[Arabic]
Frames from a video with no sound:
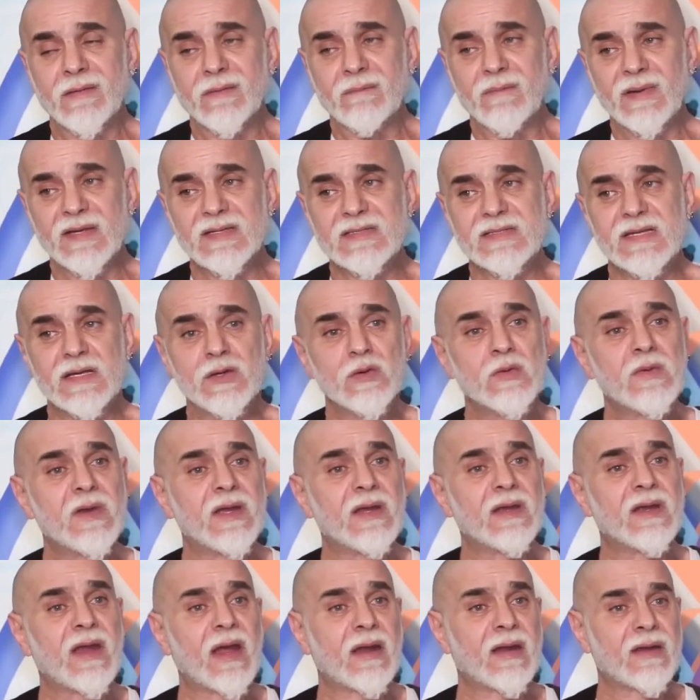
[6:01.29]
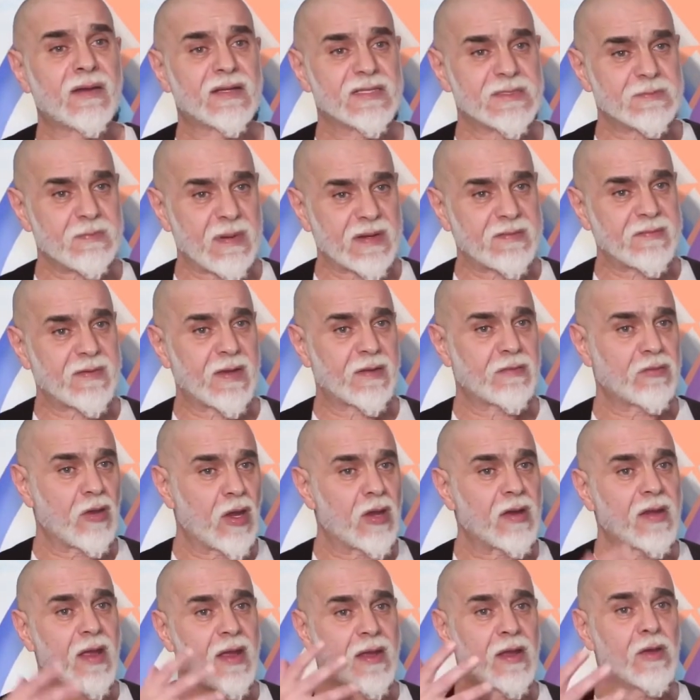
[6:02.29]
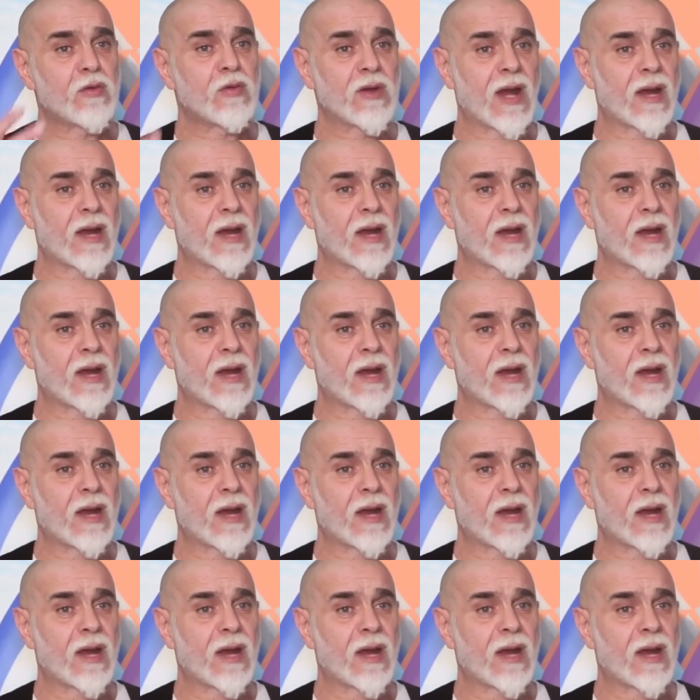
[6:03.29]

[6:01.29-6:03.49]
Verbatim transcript: بس هو السبكتاتور يعني هو